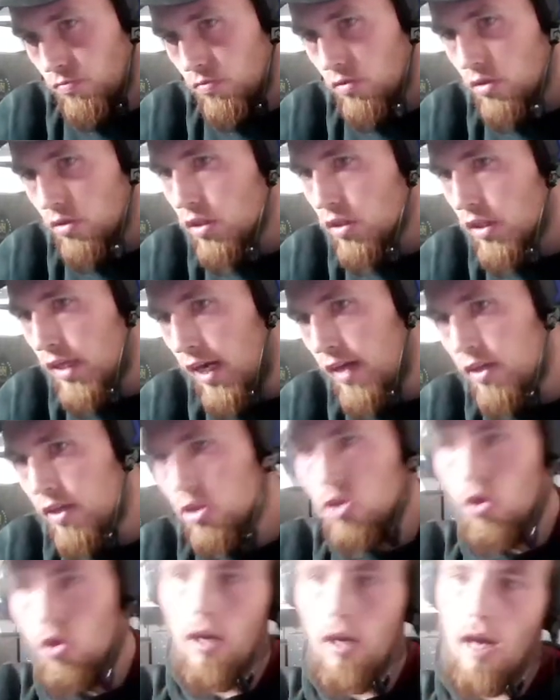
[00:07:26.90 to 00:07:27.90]
Ja, das
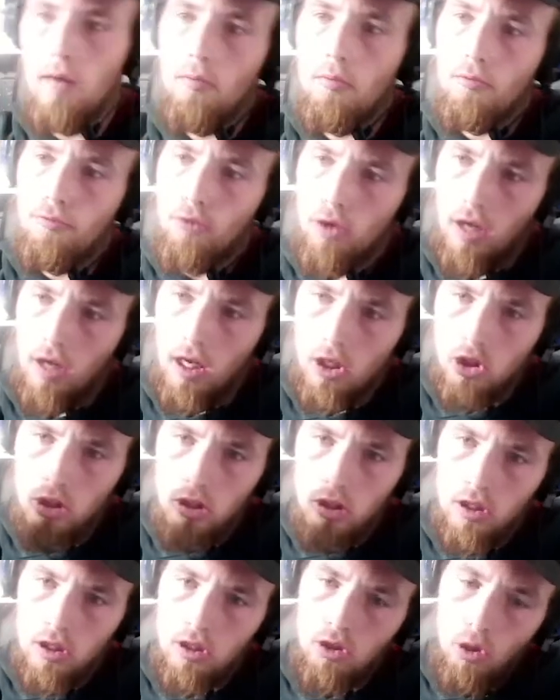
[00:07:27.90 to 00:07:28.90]
neue Album von
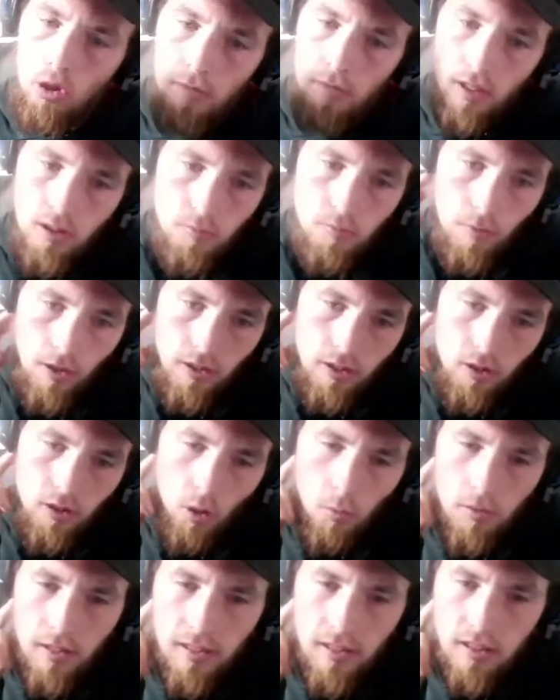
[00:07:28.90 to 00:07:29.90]
Asche kommt jetzt bald. Ich
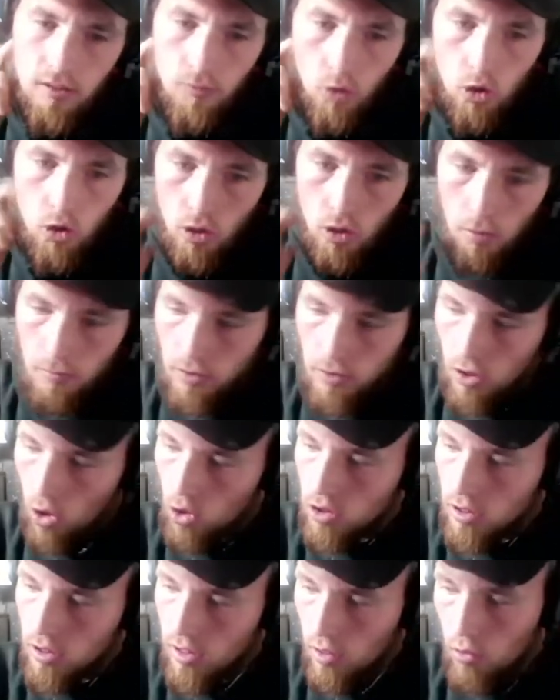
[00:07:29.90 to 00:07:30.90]
glaube, nächste Woche kommt es
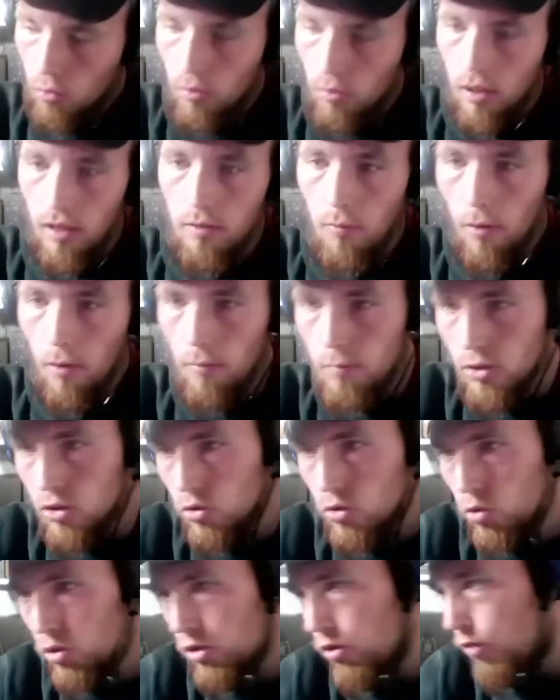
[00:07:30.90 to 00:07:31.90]
raus. Ich kann auch gleich mal ein bisschen
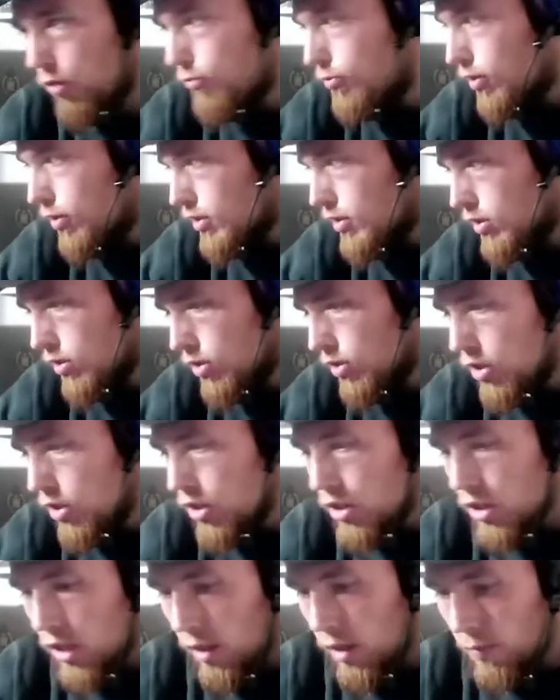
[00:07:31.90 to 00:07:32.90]
durchlaufen lassen.
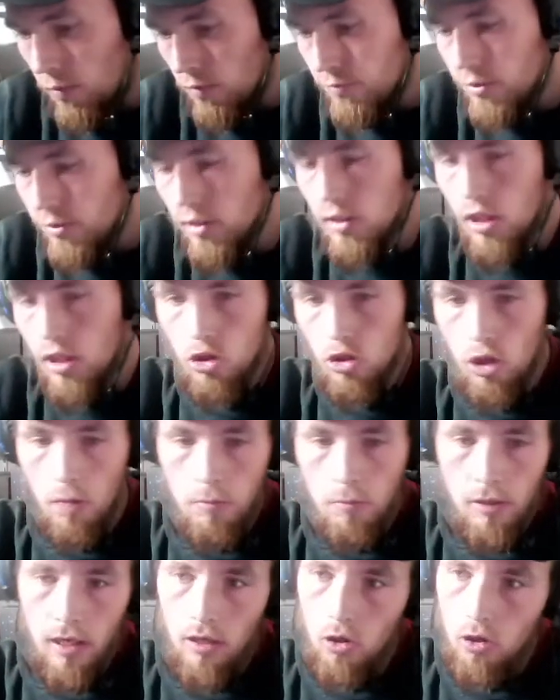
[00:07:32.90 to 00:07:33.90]
Aber wie gesagt, schreibt
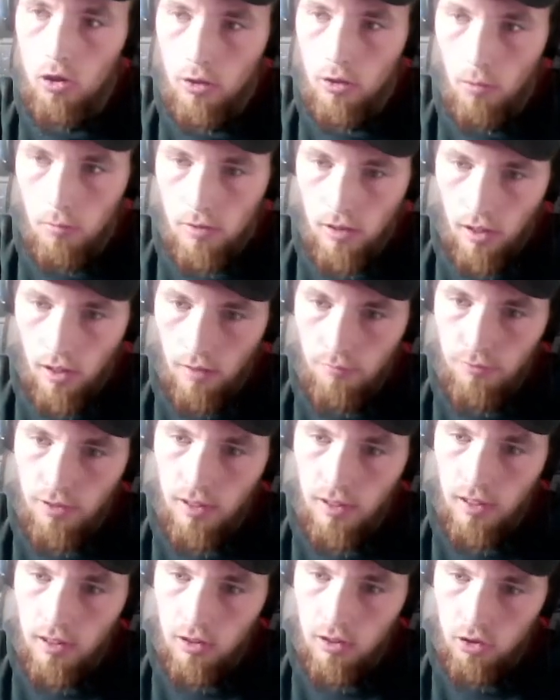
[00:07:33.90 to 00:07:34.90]
gerne in die Kommentare, wie ihr
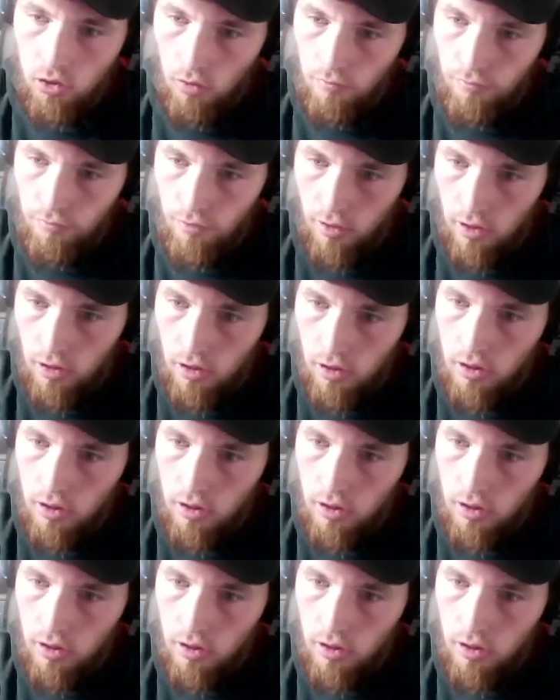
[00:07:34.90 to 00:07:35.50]
den Song findet.